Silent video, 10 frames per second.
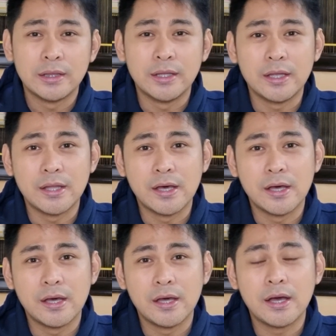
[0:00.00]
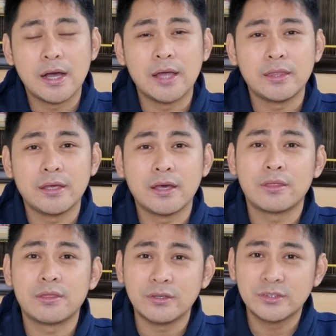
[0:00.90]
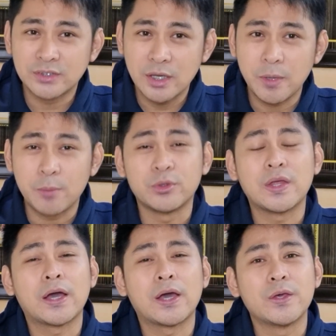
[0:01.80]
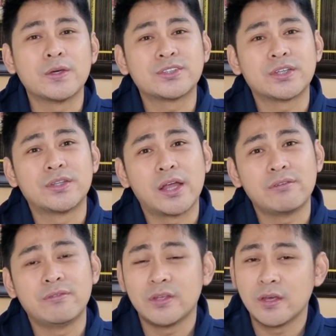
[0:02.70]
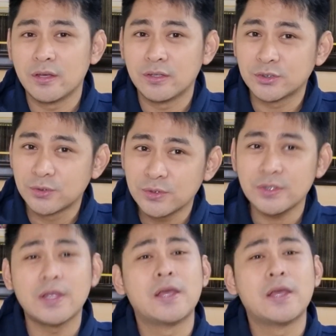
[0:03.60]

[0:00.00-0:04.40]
Then, uh, ang ating uh, third step ay punta kayo sa driving uh, school.